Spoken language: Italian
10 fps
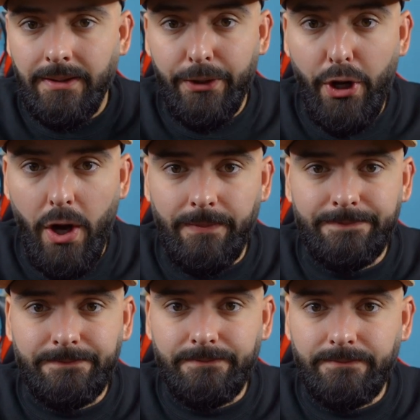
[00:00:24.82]
No,
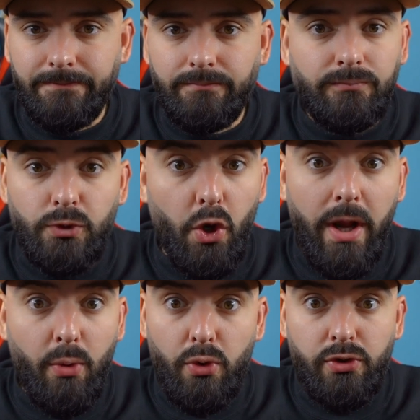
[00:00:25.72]
non
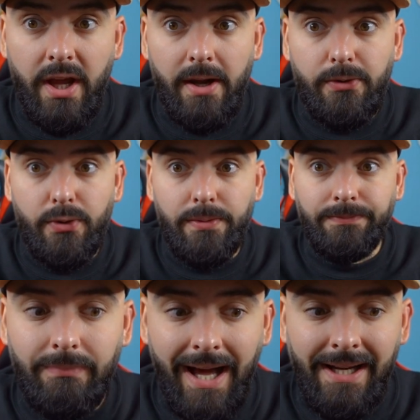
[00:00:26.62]
è uno scherzo.
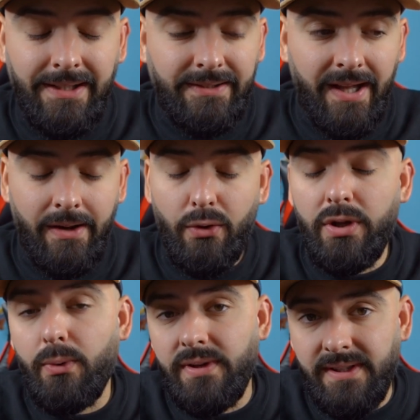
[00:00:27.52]
All'interno
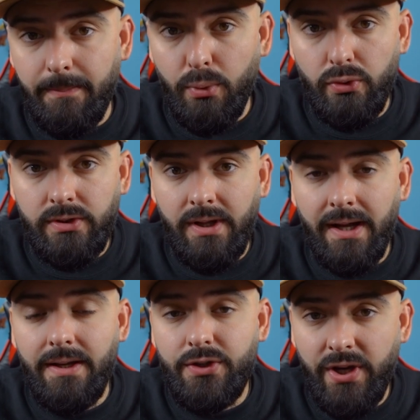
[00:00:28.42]
di questa
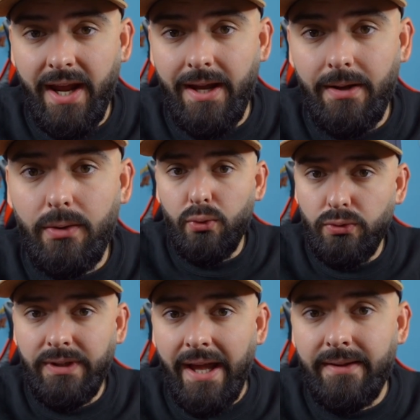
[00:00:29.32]
busta c'è
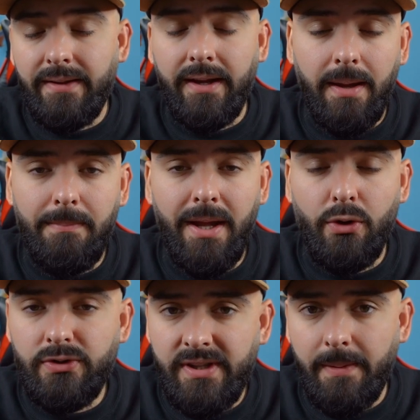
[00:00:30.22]
un dente che mi
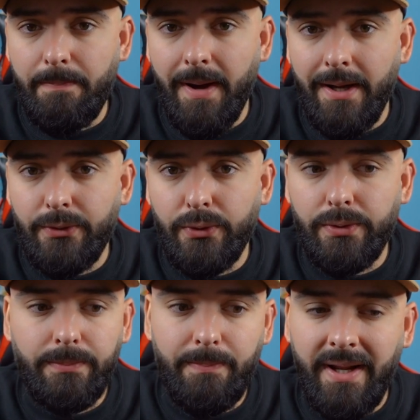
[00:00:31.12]
hanno
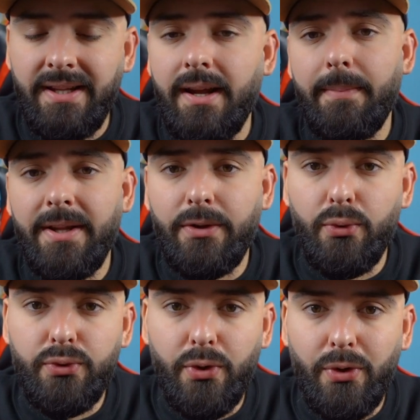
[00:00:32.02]
strappato praticamente
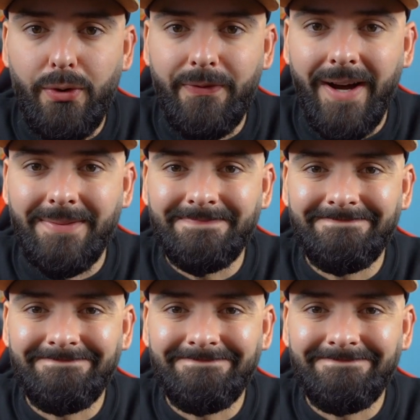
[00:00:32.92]
un giorno fa.